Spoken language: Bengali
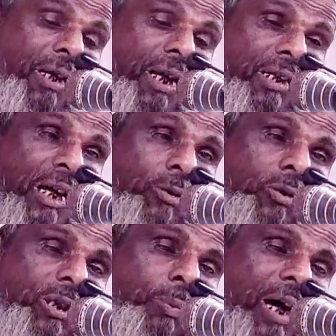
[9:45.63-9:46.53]
পাল্লাটা
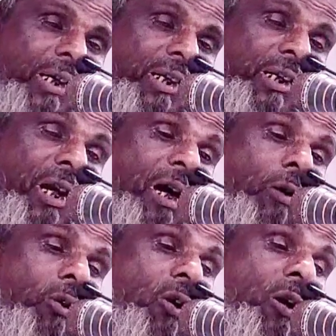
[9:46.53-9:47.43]
যদি ভারিয়ে না
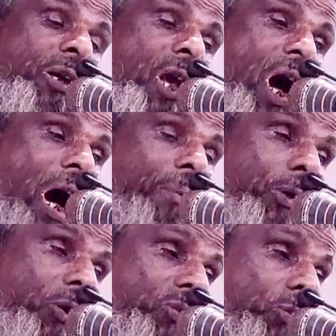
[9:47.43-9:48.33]
হয় আমি
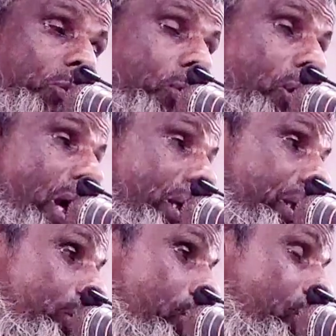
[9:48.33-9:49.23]
রসুলুল্লাহ
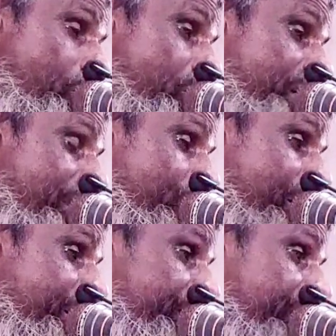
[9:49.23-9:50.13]
কি করব জানো
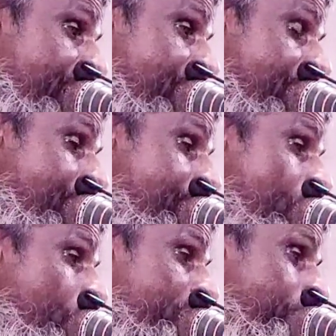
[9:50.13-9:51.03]
আয়েশা
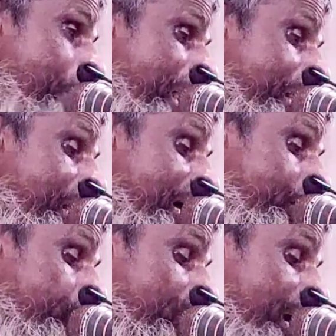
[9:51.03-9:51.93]
ওই পাল্লার
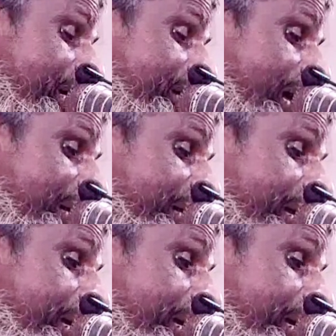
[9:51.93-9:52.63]
তোলায় দাঁড়িয়ে